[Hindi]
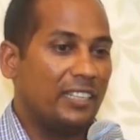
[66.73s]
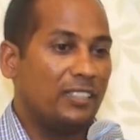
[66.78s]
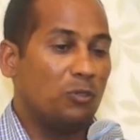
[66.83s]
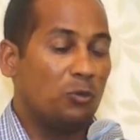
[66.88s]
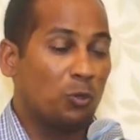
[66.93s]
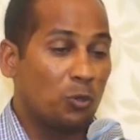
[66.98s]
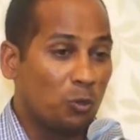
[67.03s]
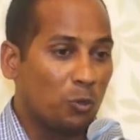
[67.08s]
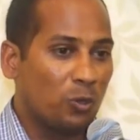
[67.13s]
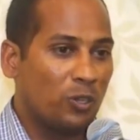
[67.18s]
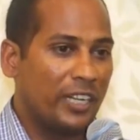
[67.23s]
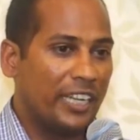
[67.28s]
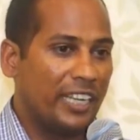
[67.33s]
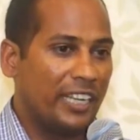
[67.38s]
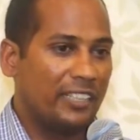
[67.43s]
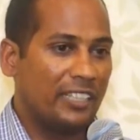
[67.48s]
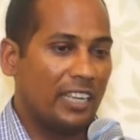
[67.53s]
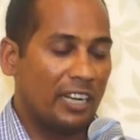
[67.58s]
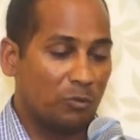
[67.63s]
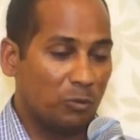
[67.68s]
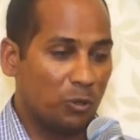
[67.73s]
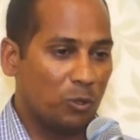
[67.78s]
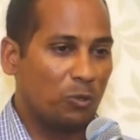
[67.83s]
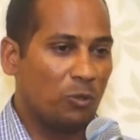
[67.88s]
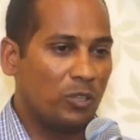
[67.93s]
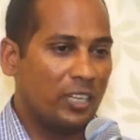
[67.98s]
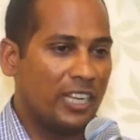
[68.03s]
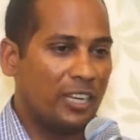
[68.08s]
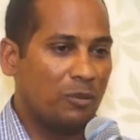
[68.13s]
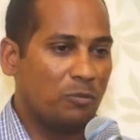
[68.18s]
गुरुओं ने धर्म
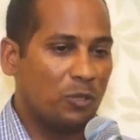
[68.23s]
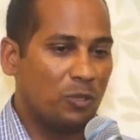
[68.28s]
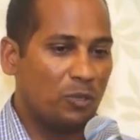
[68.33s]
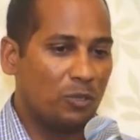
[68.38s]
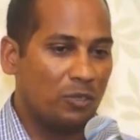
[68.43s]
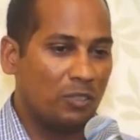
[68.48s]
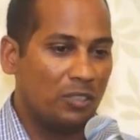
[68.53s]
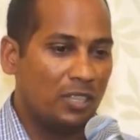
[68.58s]
गुरुओं ने हमको